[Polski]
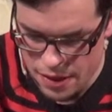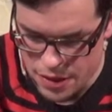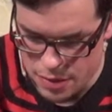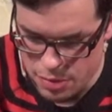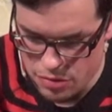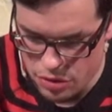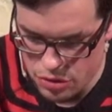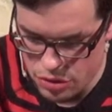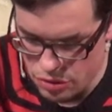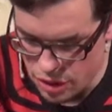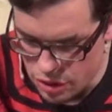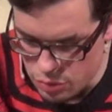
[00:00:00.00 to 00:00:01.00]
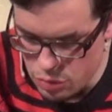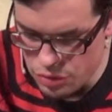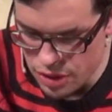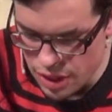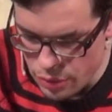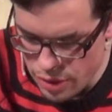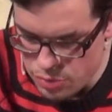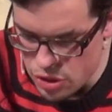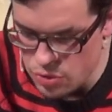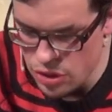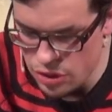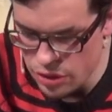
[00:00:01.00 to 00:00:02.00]
z pewnością, jak on mówi, najgłębsze
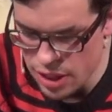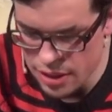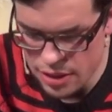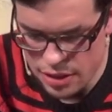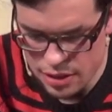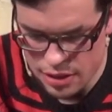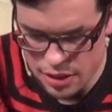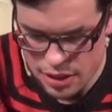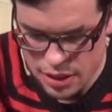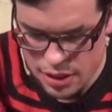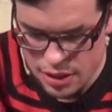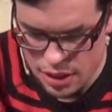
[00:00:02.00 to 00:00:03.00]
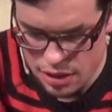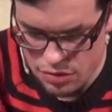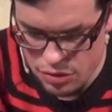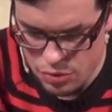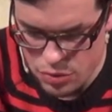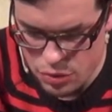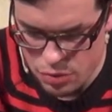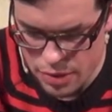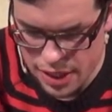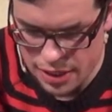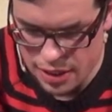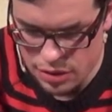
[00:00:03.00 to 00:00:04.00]
przekonanie, jakie wyniósł od
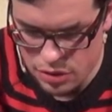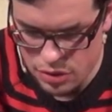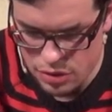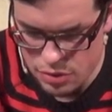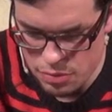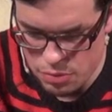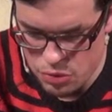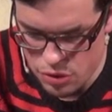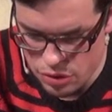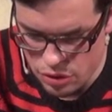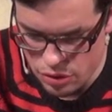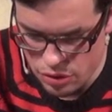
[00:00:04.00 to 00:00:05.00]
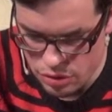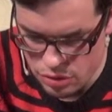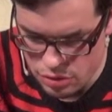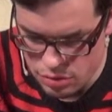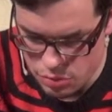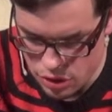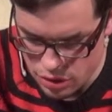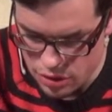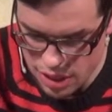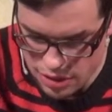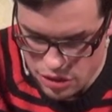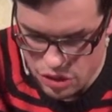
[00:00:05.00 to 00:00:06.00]
Brechta, to, to
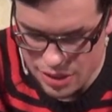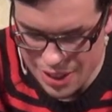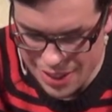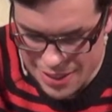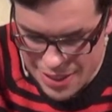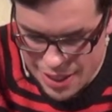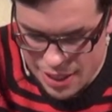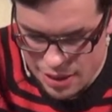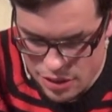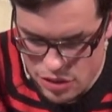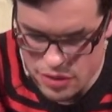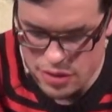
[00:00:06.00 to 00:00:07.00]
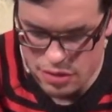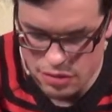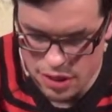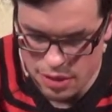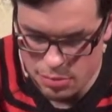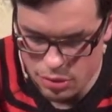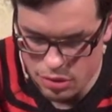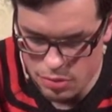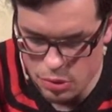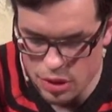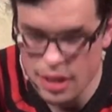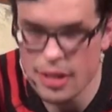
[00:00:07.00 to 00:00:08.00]
przekonanie, że technika reżyserowania
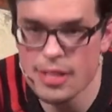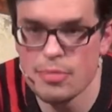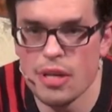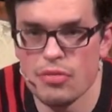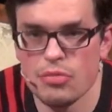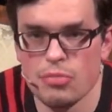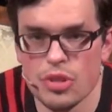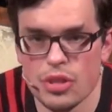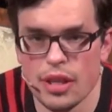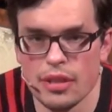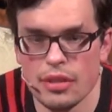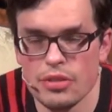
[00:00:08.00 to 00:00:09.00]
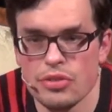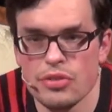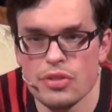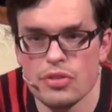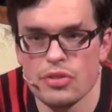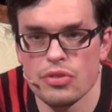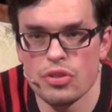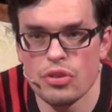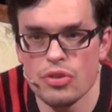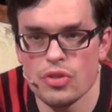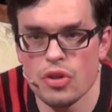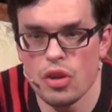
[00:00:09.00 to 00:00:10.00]
podlega sprawom myślenia. Że to jest, że to
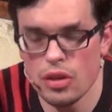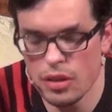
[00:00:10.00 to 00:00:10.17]
jest